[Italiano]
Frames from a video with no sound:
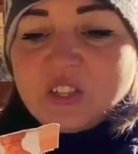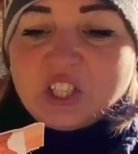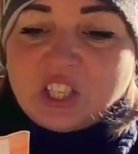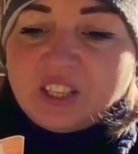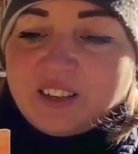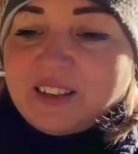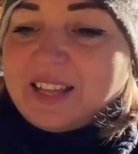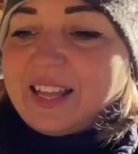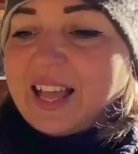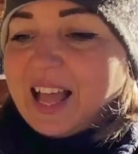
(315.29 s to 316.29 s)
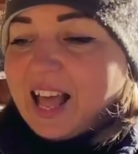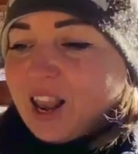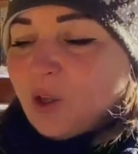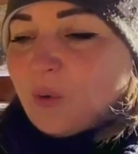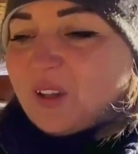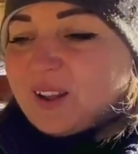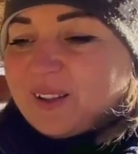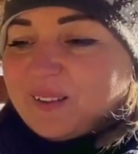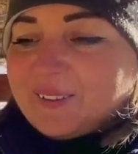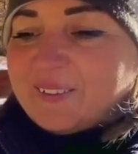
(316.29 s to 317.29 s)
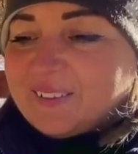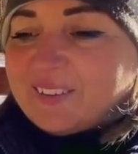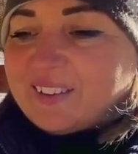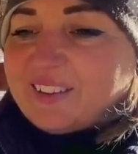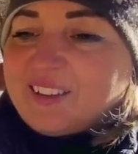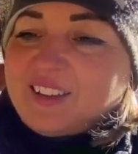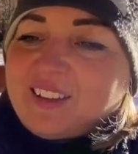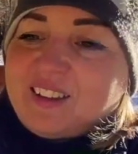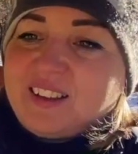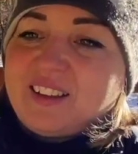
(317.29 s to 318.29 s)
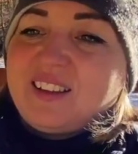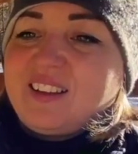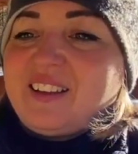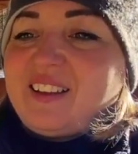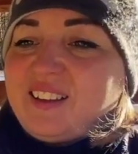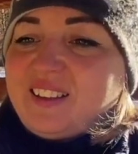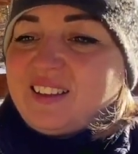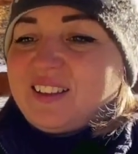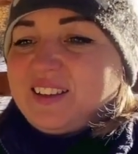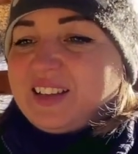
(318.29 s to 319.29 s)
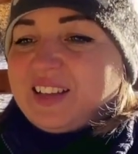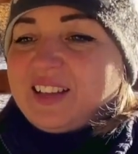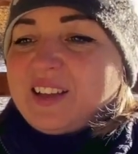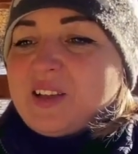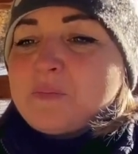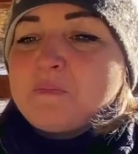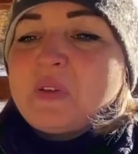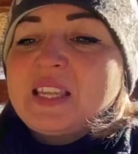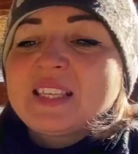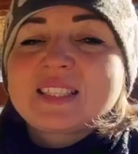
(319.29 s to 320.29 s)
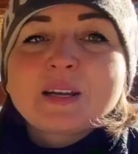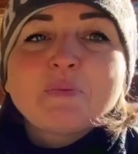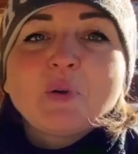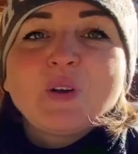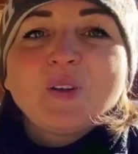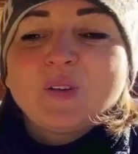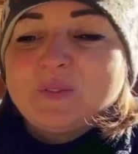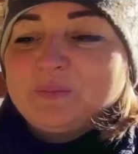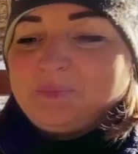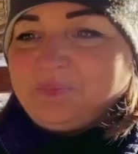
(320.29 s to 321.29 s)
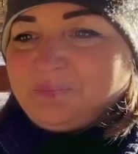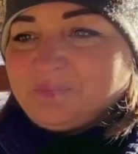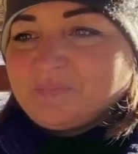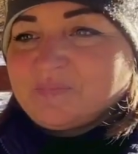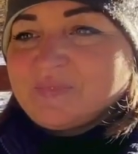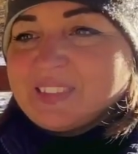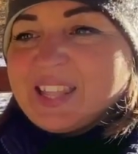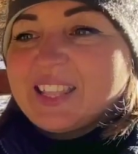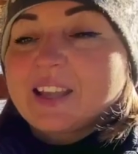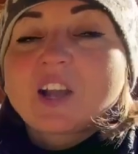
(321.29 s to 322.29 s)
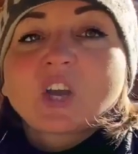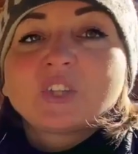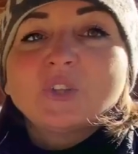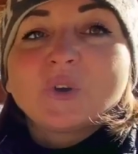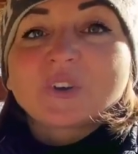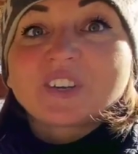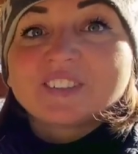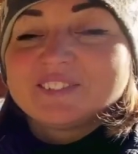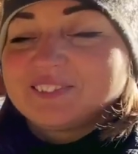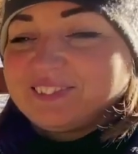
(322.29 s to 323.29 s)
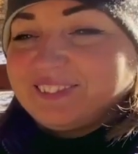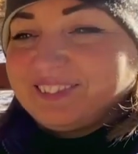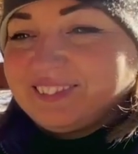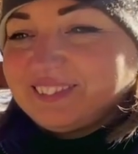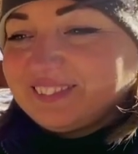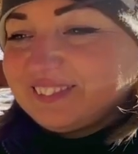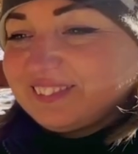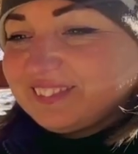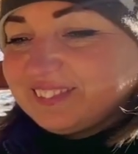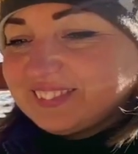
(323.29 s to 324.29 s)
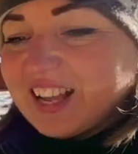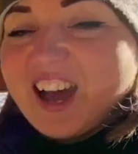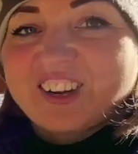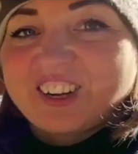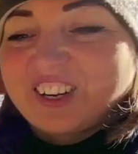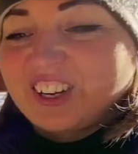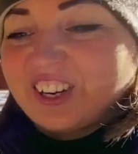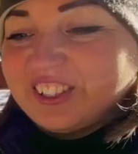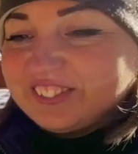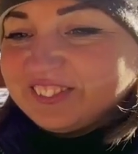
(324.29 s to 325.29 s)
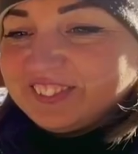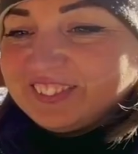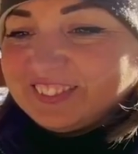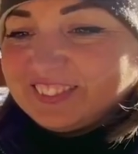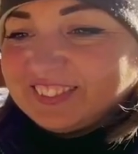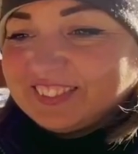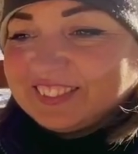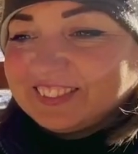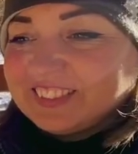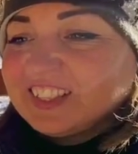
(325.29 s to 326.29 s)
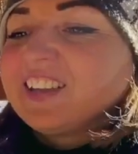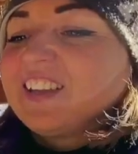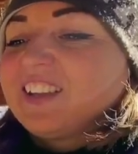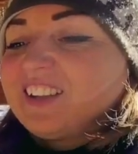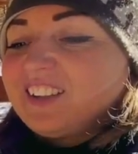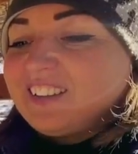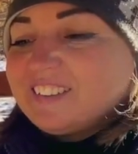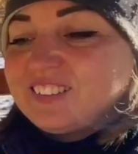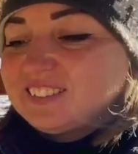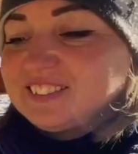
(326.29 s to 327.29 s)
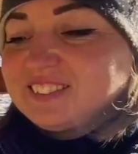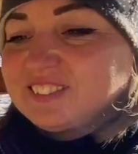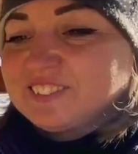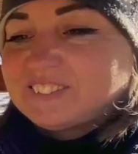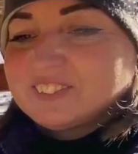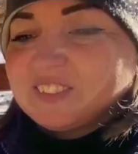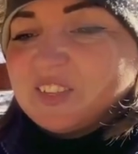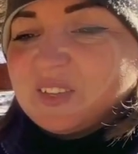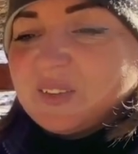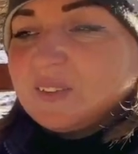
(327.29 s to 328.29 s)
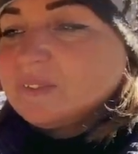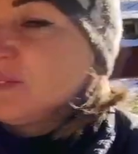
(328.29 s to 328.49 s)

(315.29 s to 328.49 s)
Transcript: cosa diciamo una cosa, allora. visto che è un po' che non facciamo, cosa testiamo oggi? Minestra pollo. Minestra di pollo della? Knorr. Knorr. Diamo subito, diamo subito i nostri consigli culinari su roba leggera e buona.